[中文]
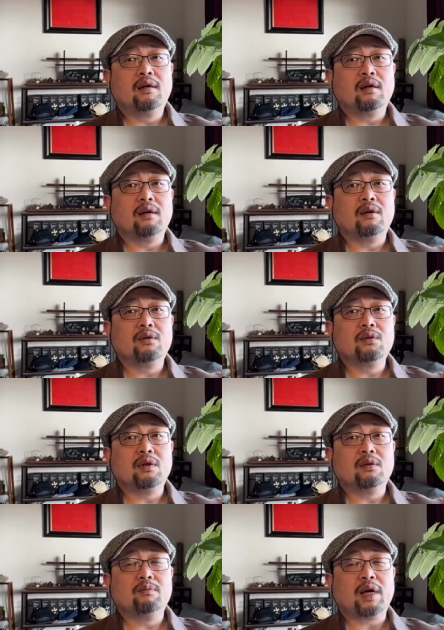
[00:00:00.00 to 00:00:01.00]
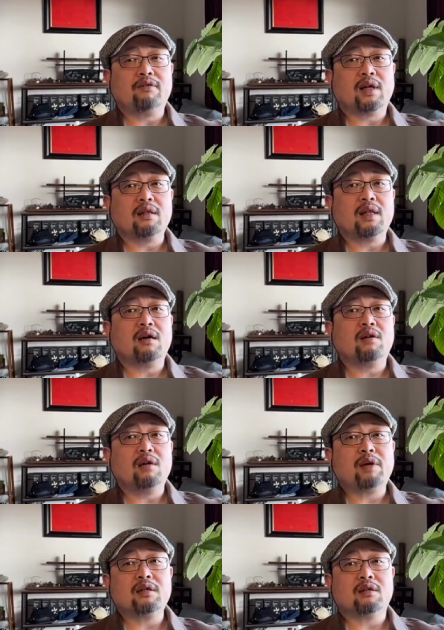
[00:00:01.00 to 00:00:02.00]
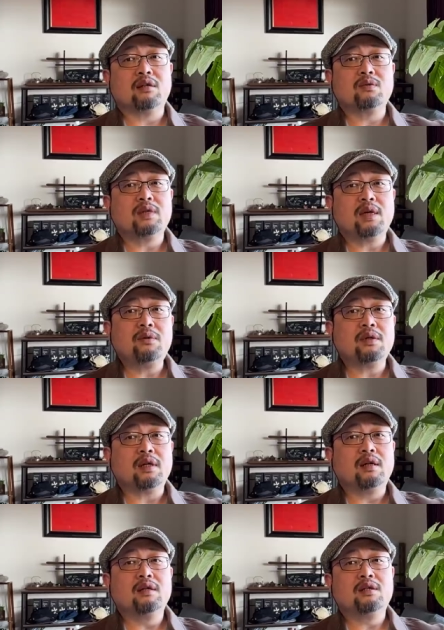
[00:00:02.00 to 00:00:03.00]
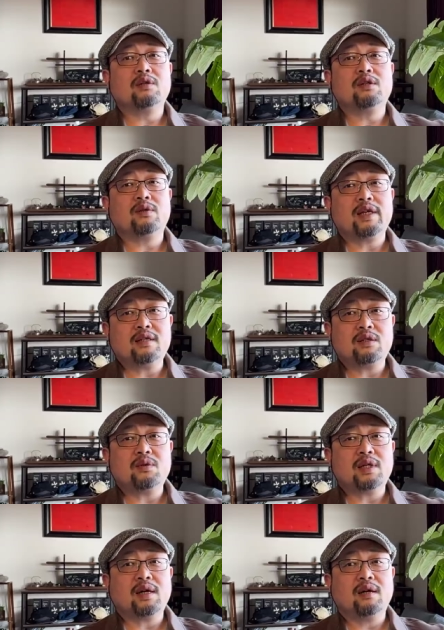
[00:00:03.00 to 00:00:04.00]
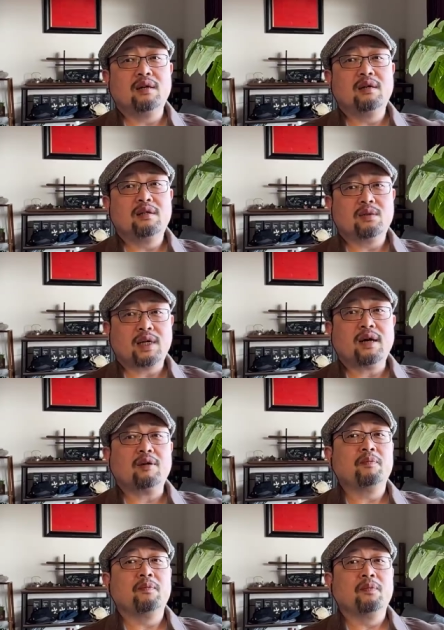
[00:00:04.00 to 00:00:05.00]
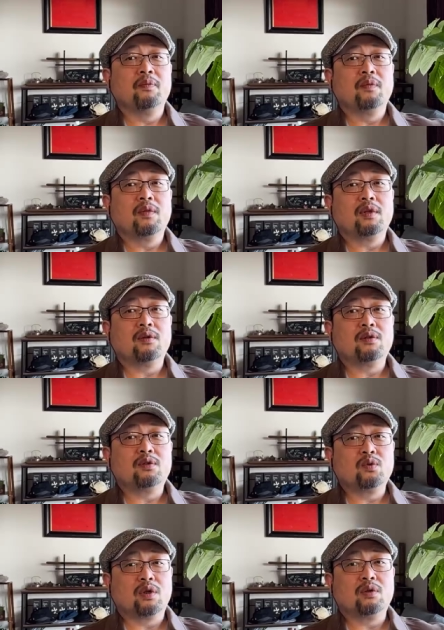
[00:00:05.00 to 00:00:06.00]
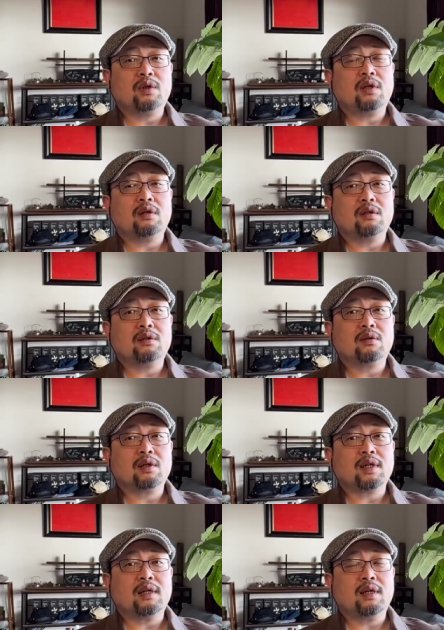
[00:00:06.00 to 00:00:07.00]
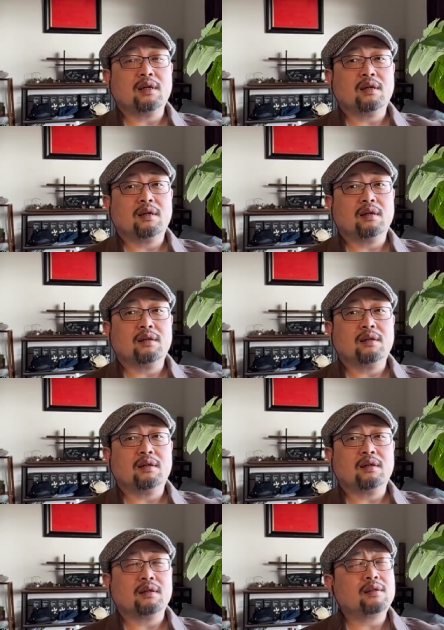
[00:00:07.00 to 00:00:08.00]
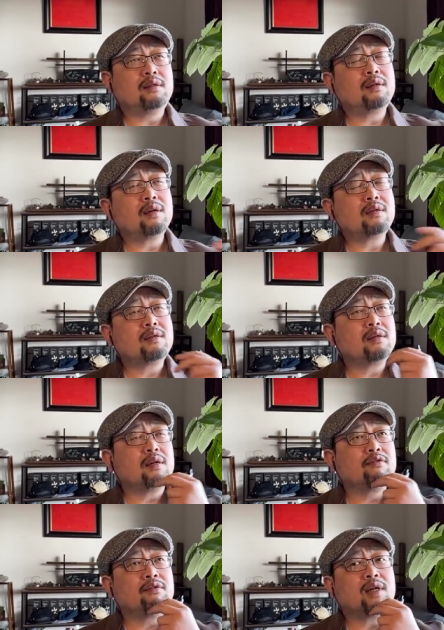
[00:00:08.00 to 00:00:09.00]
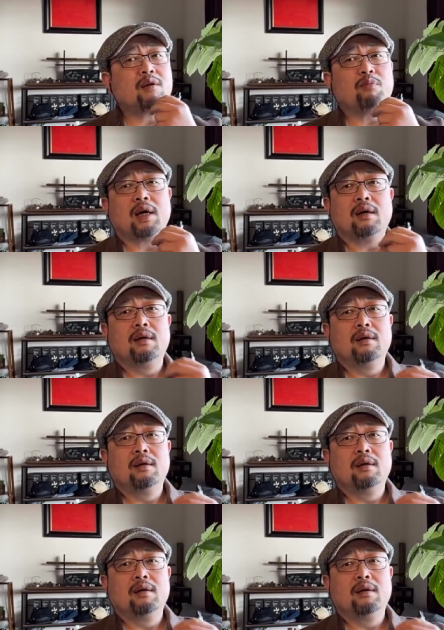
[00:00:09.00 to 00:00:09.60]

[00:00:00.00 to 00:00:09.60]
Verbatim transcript: 然后最后把房子拿回来，把小三送监狱去，就就那经济学家，就是他，就做出一个就在那个呃，应该是在复旦吧，